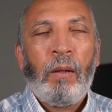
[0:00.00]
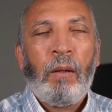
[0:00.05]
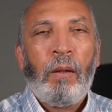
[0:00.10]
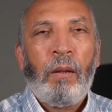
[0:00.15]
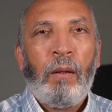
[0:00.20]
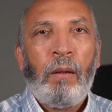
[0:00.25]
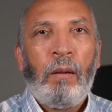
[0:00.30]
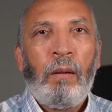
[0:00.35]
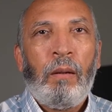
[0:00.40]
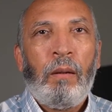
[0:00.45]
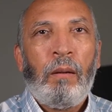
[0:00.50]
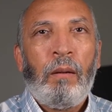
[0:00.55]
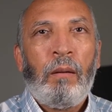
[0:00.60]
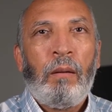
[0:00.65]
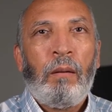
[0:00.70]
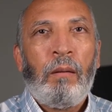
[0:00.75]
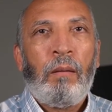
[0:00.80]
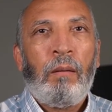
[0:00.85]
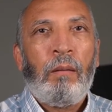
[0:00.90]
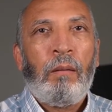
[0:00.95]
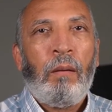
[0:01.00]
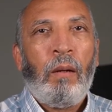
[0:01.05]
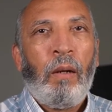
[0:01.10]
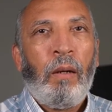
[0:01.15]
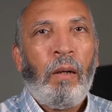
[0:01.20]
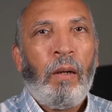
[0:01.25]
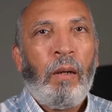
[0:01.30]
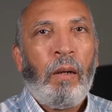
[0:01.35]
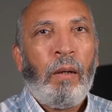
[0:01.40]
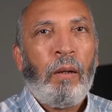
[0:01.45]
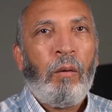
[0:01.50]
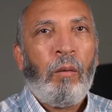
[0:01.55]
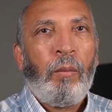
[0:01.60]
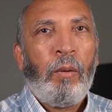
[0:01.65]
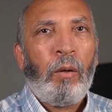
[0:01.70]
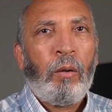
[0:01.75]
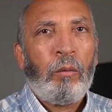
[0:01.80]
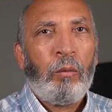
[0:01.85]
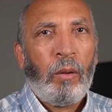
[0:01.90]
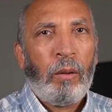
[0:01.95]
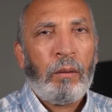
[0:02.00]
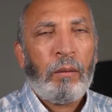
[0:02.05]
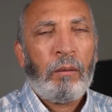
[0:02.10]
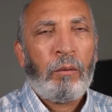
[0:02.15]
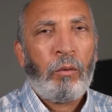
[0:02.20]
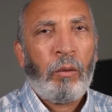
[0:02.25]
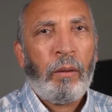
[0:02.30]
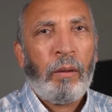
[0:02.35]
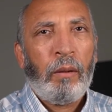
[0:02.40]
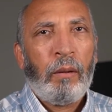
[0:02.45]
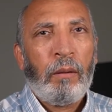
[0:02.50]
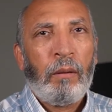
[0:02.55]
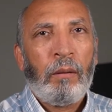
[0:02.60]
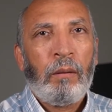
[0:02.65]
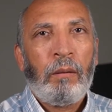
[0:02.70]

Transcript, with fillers: آه، الحقيقه يعني هو بياخد وقت شويه